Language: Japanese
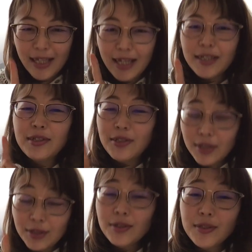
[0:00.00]
で、
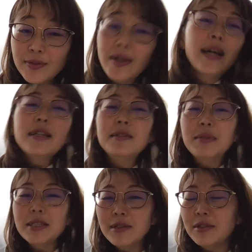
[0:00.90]
一つは
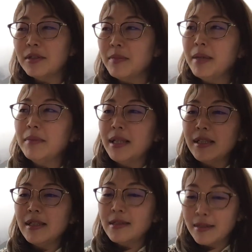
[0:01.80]
ユニバーサウンドのメンバー
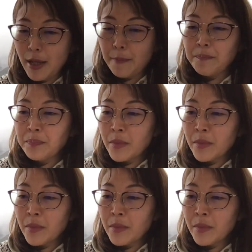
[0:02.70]
でですね、